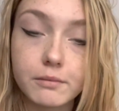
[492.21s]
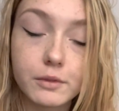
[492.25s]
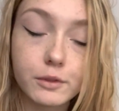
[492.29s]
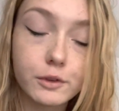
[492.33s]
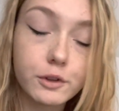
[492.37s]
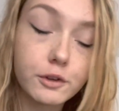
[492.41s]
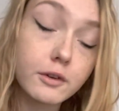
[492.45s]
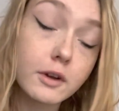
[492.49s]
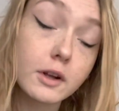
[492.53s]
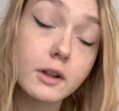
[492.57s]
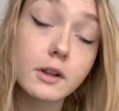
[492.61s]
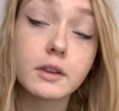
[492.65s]

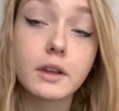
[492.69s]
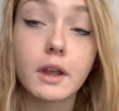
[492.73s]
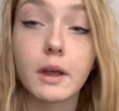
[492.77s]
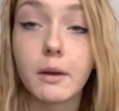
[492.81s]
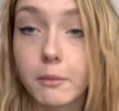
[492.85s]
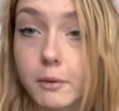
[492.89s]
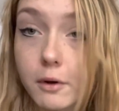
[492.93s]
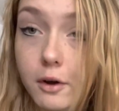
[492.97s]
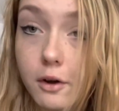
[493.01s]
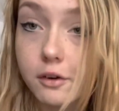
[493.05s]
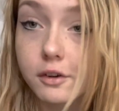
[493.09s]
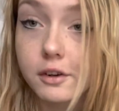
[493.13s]
czy
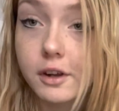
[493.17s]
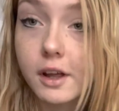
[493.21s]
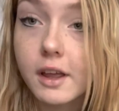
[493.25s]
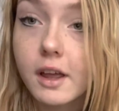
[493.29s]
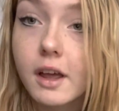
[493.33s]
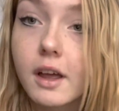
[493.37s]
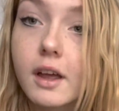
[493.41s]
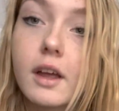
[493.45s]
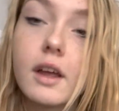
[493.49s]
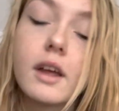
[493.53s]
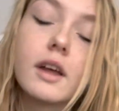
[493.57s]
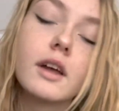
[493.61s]
wyglądają gorzej.
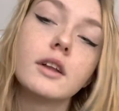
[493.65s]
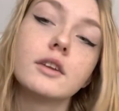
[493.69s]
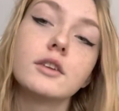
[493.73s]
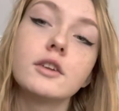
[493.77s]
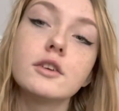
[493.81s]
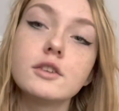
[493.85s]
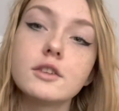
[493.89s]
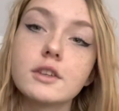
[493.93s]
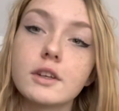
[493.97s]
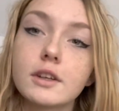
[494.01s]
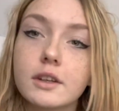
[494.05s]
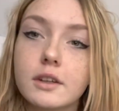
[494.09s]

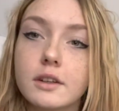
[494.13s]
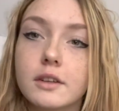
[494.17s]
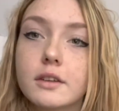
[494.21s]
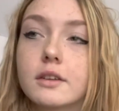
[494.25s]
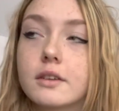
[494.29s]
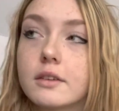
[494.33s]
To się